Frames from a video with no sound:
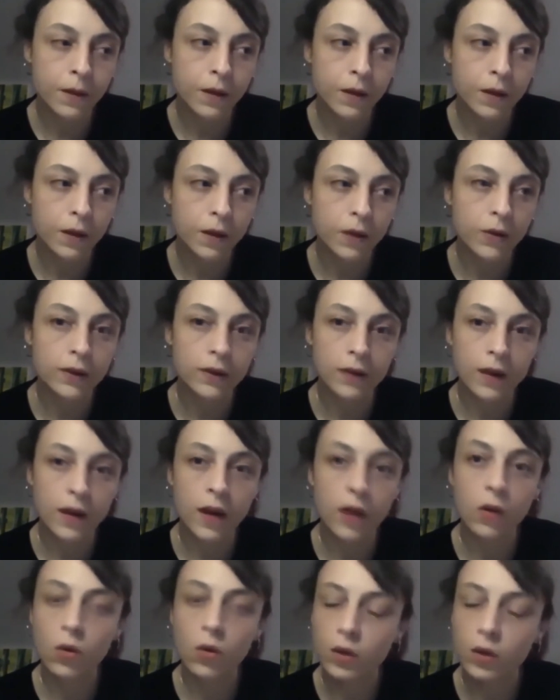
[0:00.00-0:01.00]
Evet
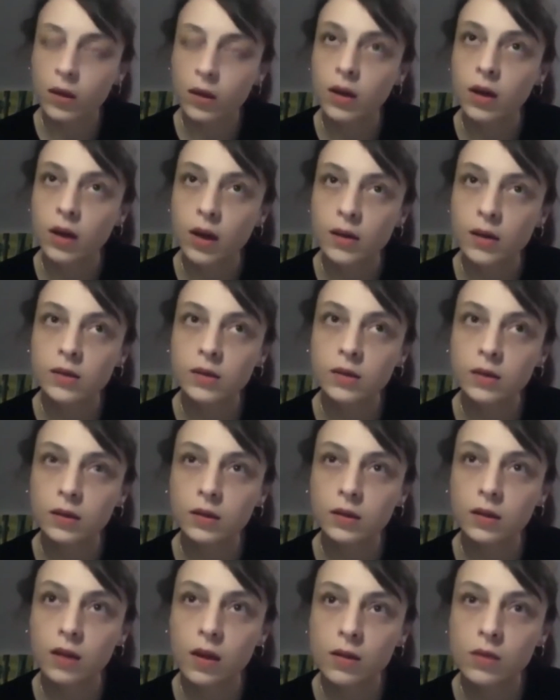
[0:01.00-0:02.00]
yani o kadar
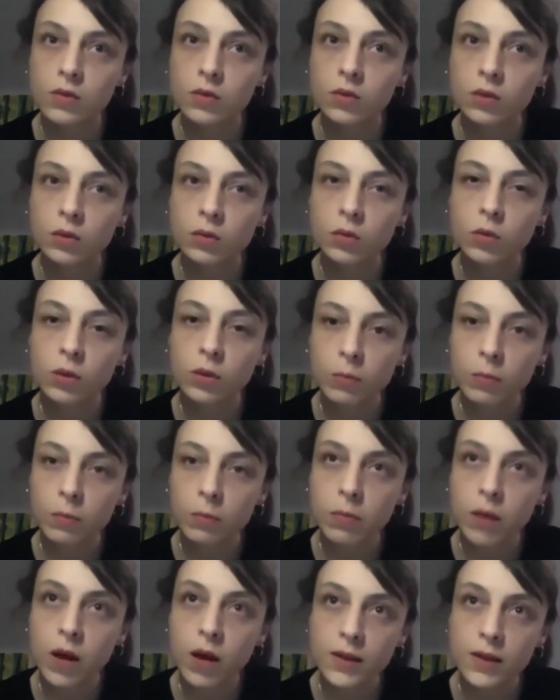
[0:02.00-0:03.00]
araştırdıktan sonra da böyle
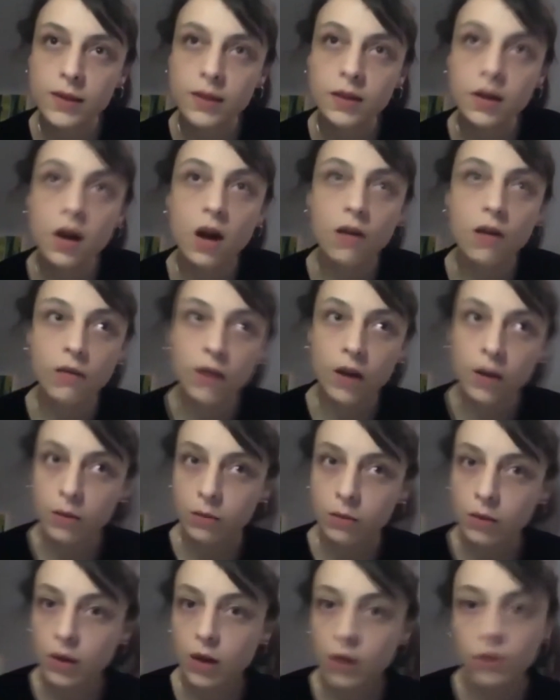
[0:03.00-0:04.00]
bazı
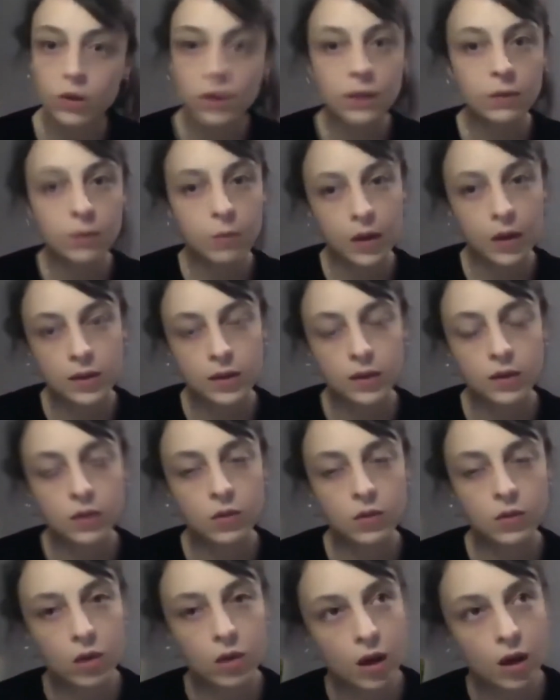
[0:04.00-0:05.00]
kavramlar, o ilk
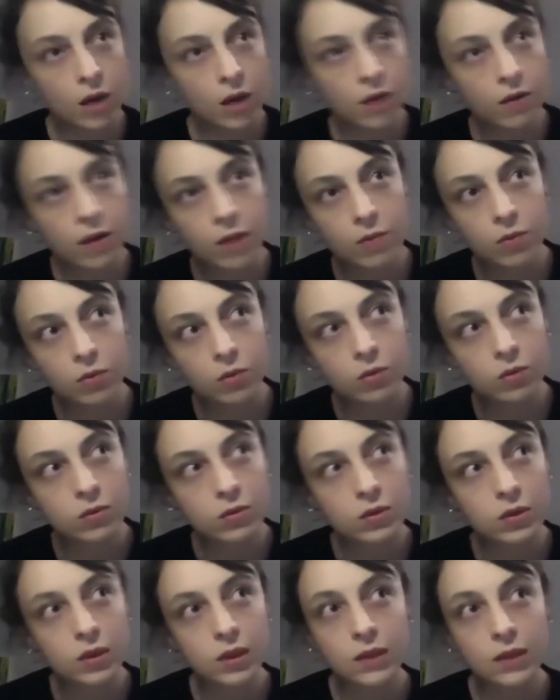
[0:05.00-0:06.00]
baştaki o kavram
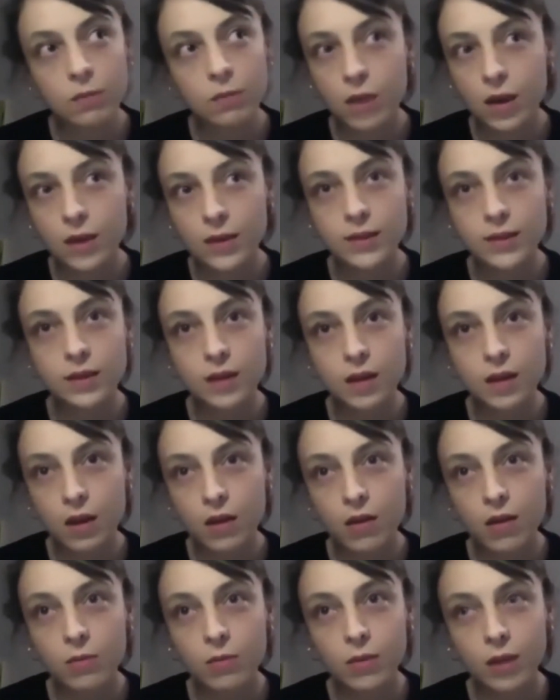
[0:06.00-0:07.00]
bulutundaki bazı
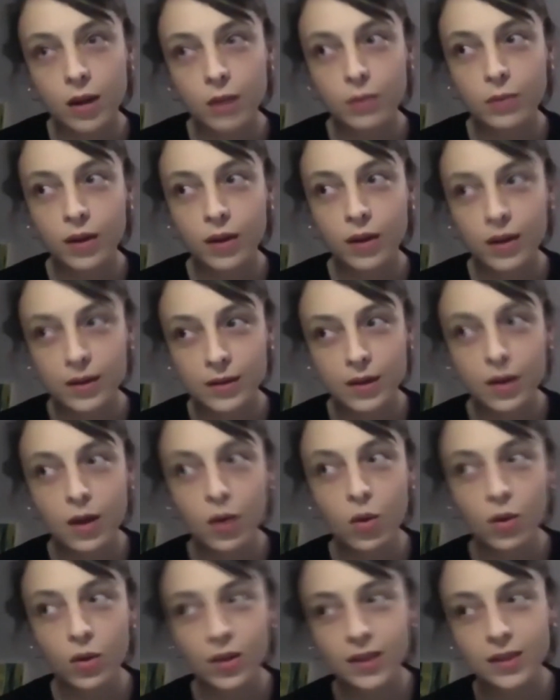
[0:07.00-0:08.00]
kavramlar biraz
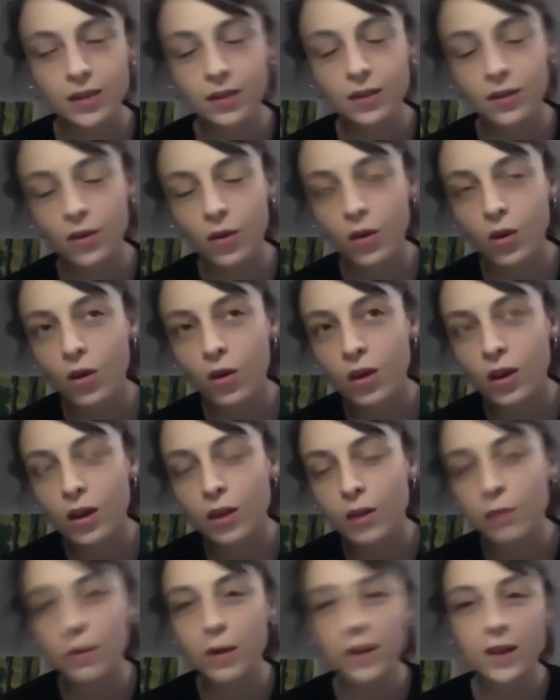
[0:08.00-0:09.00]
daha öne çıkıyor.
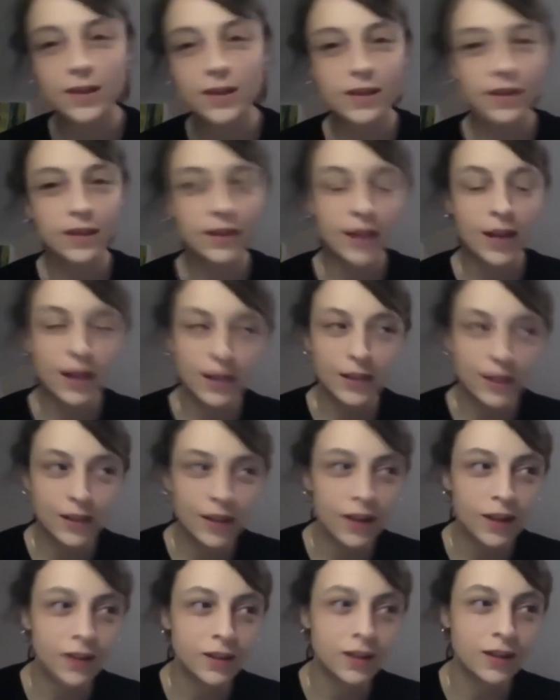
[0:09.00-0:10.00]
Bazıları kendi
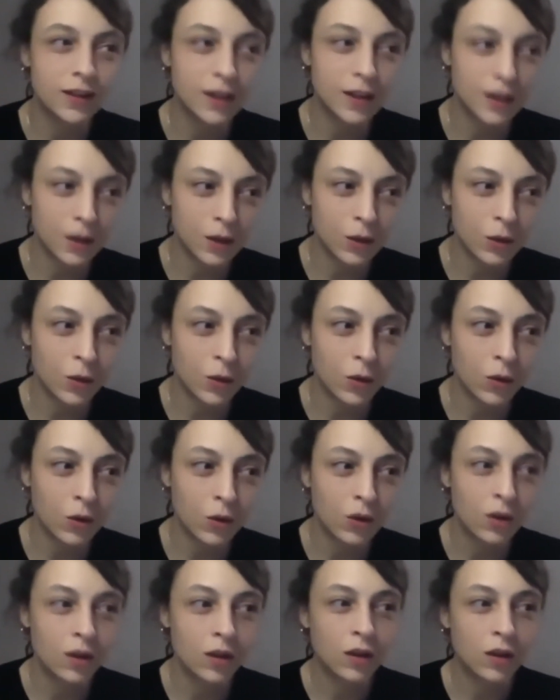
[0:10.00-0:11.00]
kendine eliyor.
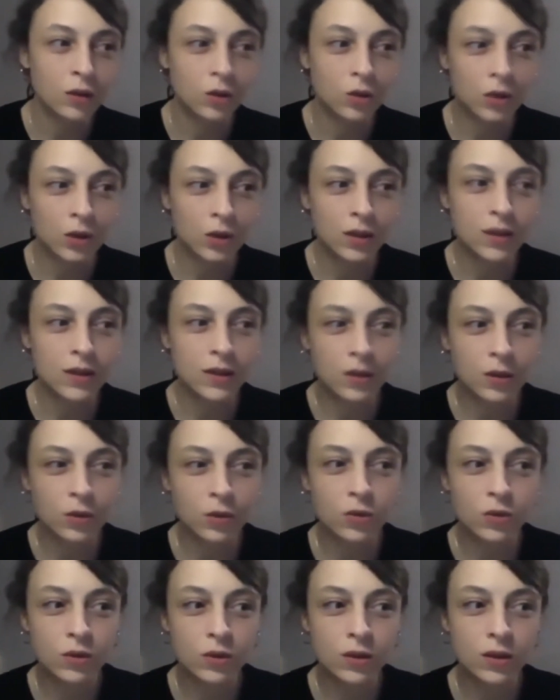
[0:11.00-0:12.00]
Dolayısıyla
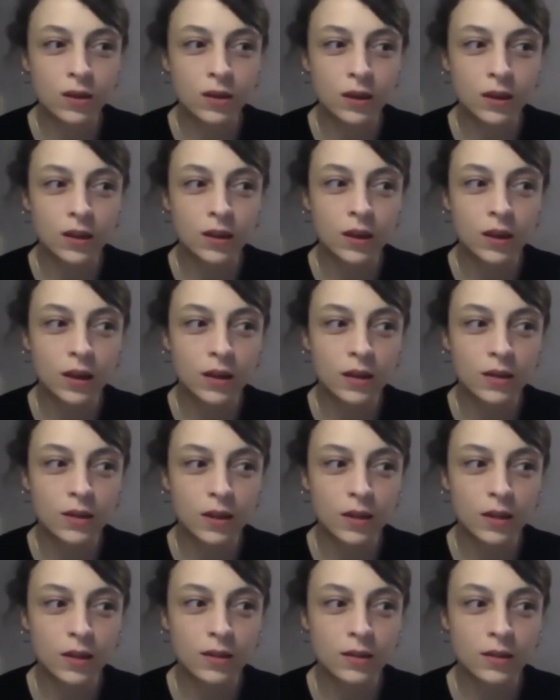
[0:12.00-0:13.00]
önümüzde hani
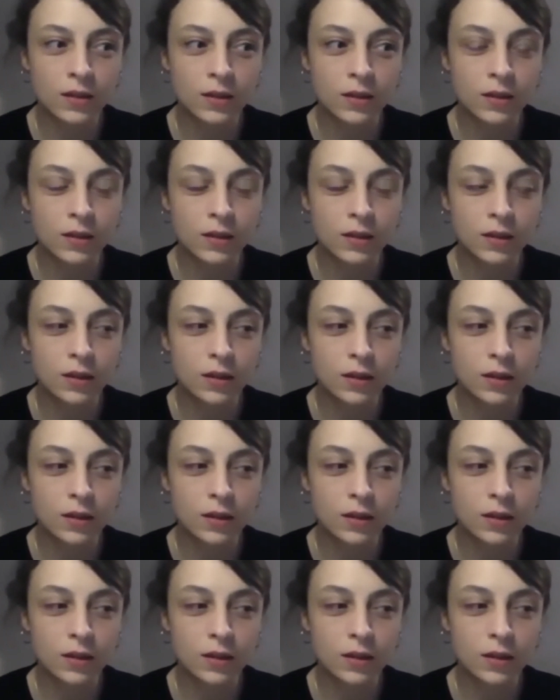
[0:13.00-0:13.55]
esas e,